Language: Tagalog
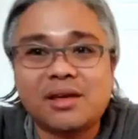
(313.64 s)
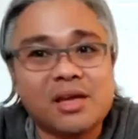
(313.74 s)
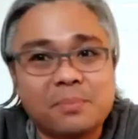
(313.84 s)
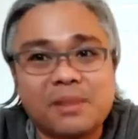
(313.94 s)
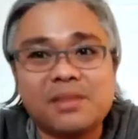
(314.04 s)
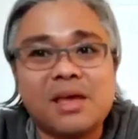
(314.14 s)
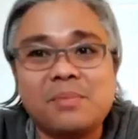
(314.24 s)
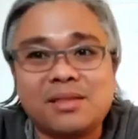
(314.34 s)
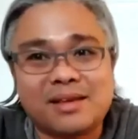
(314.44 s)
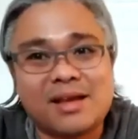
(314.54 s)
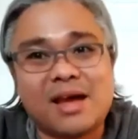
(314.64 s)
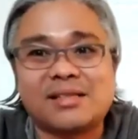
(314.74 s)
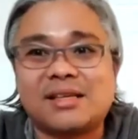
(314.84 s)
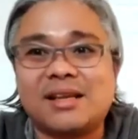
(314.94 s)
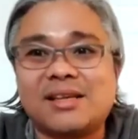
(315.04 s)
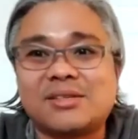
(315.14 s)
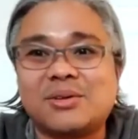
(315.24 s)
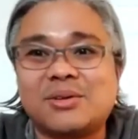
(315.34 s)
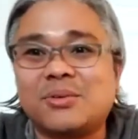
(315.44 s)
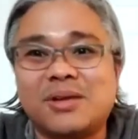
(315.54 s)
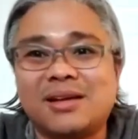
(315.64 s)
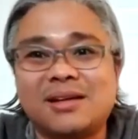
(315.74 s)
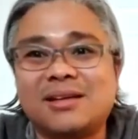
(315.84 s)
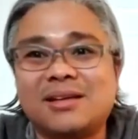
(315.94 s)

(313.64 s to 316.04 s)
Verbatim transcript: kahit pandemic, nag-hire sila eh. So, walang,